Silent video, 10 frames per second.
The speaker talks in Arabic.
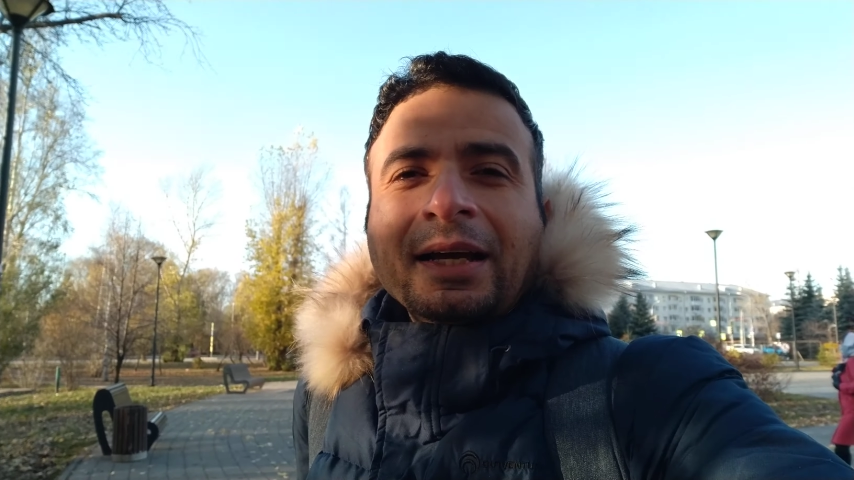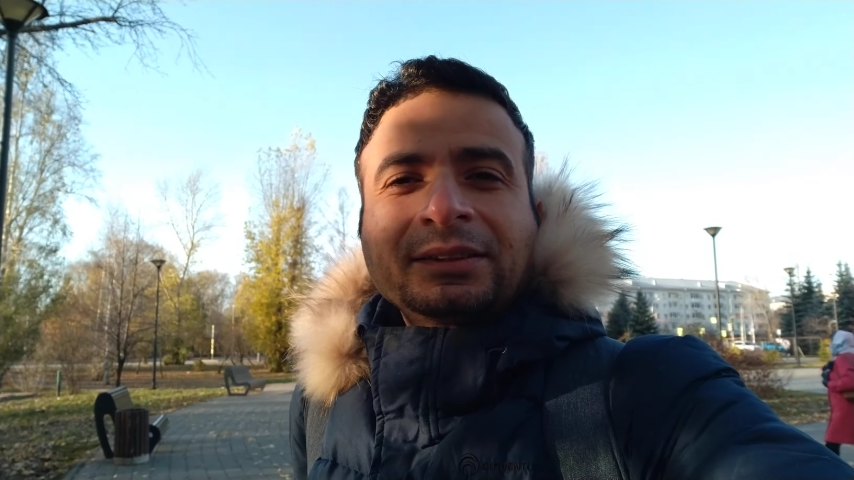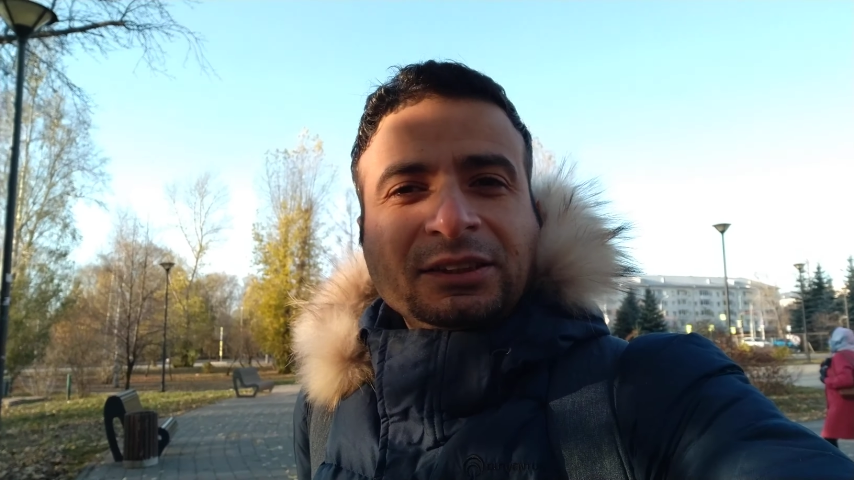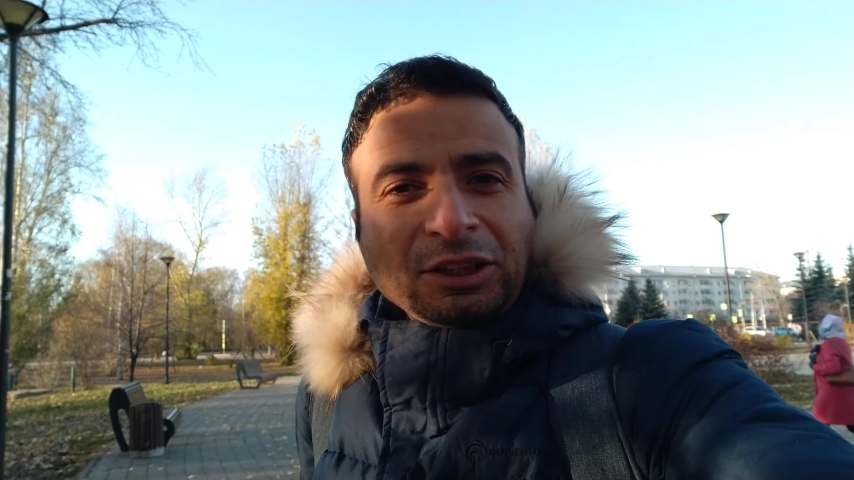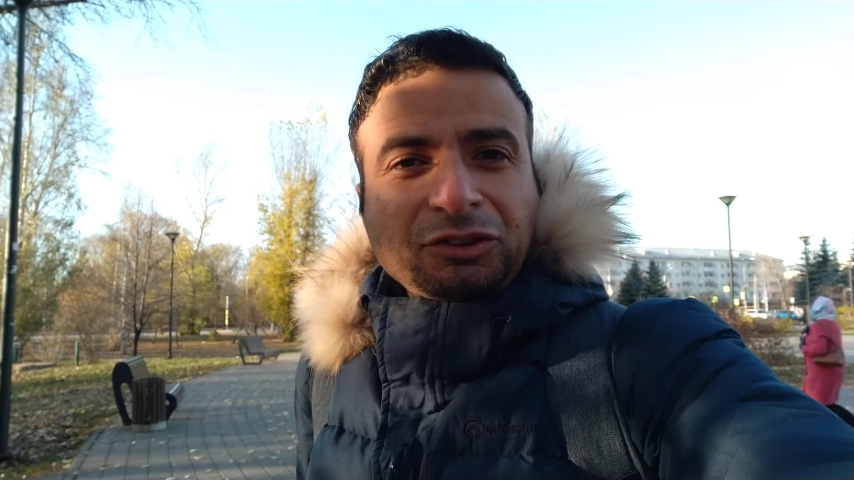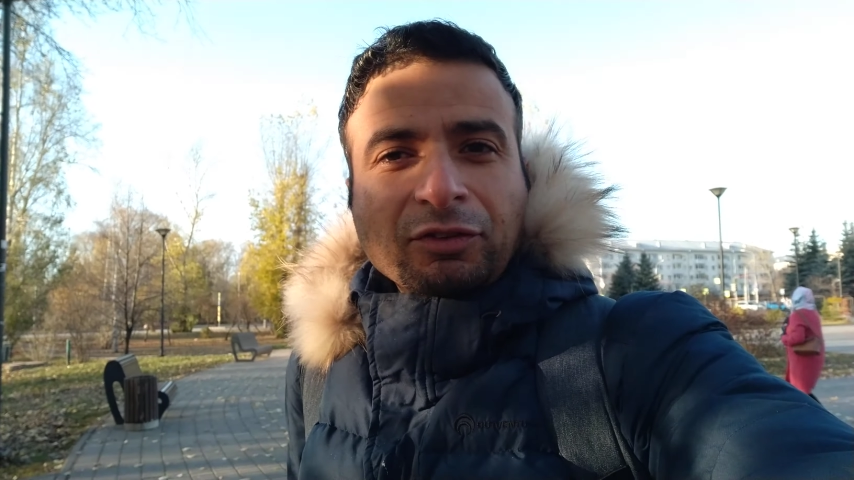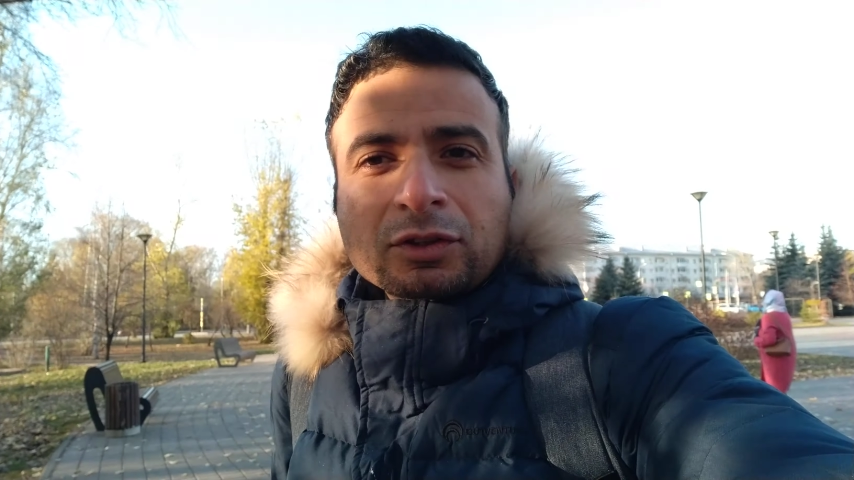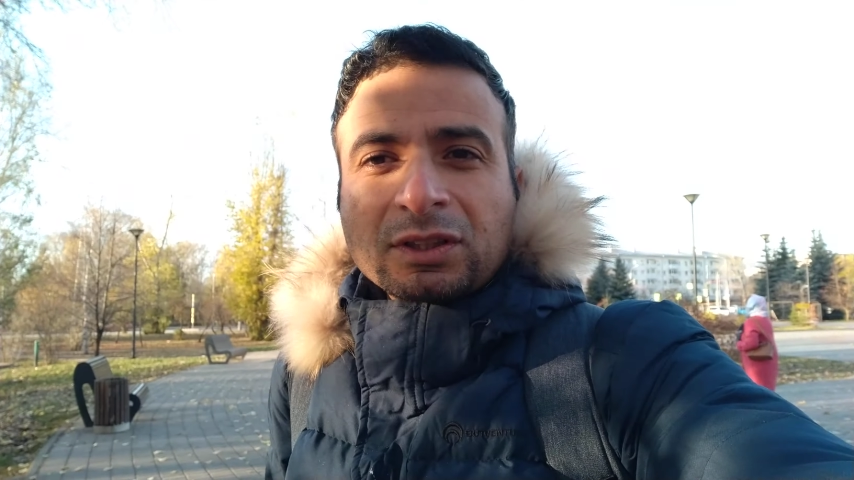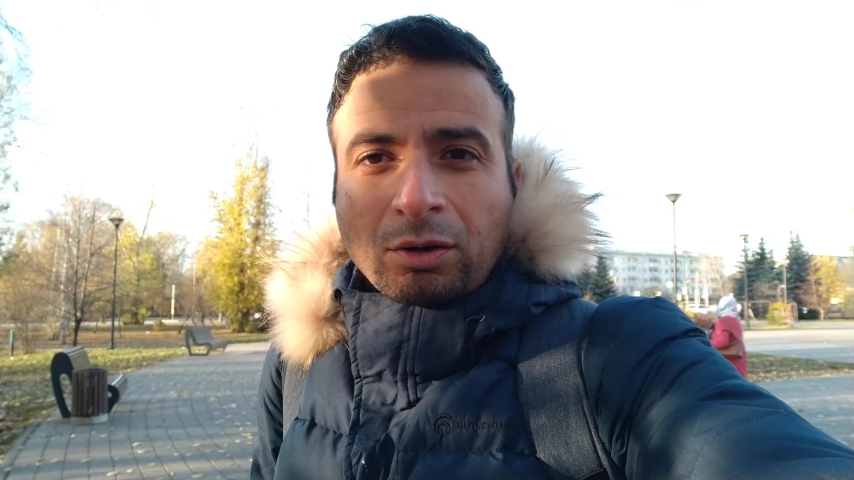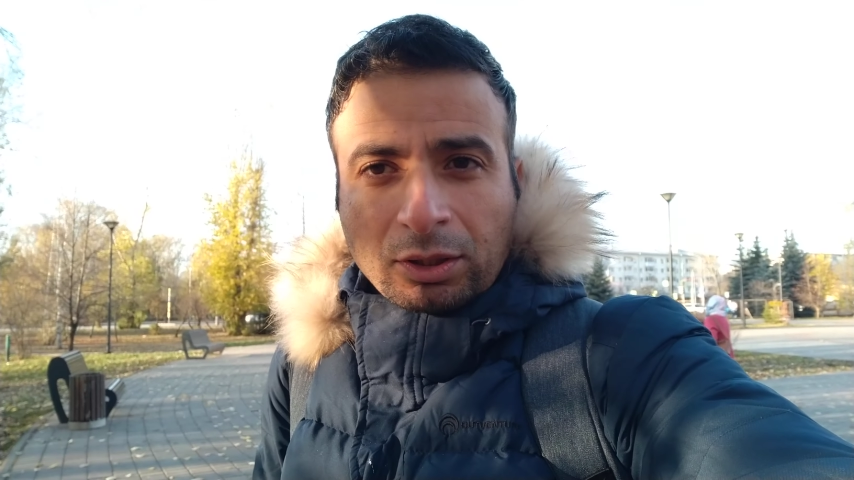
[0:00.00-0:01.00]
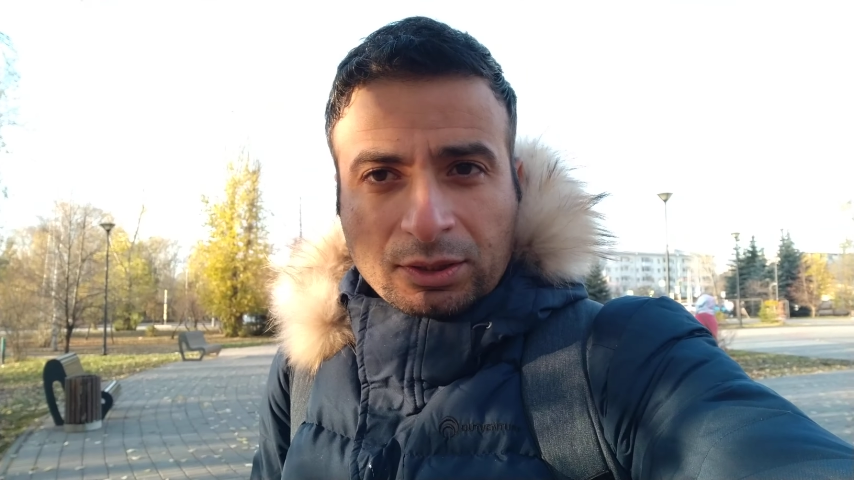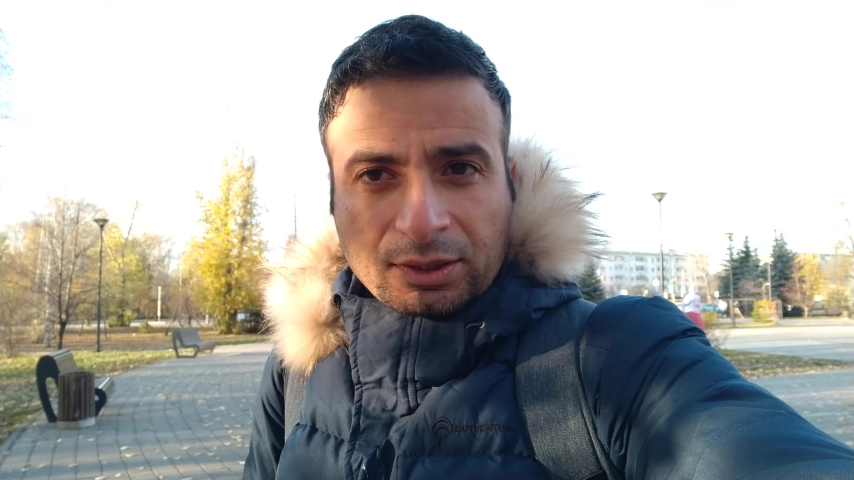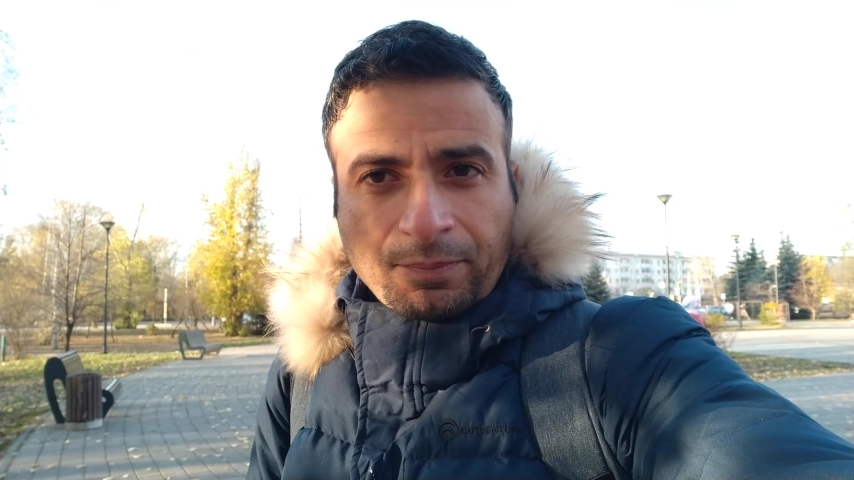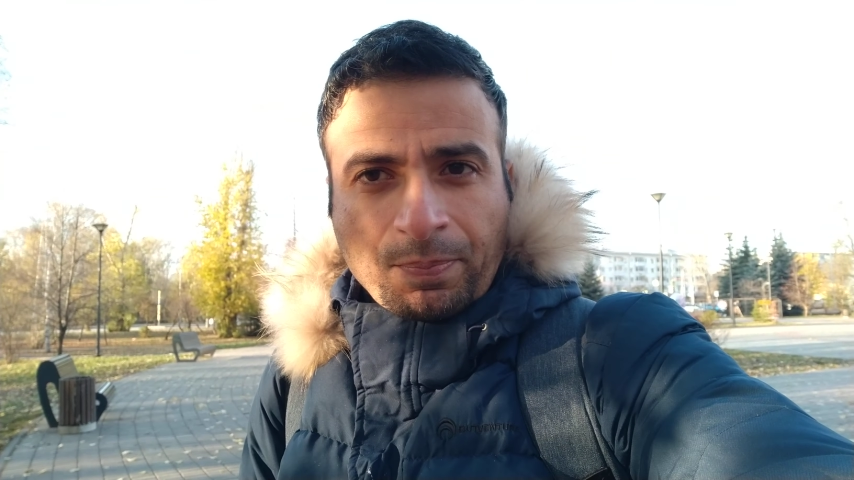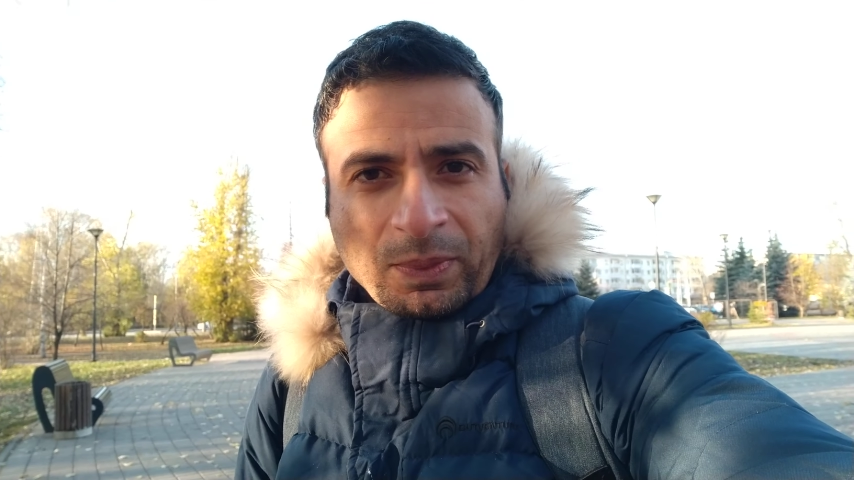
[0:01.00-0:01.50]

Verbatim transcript: عايز تعيش في روسيا وخلاص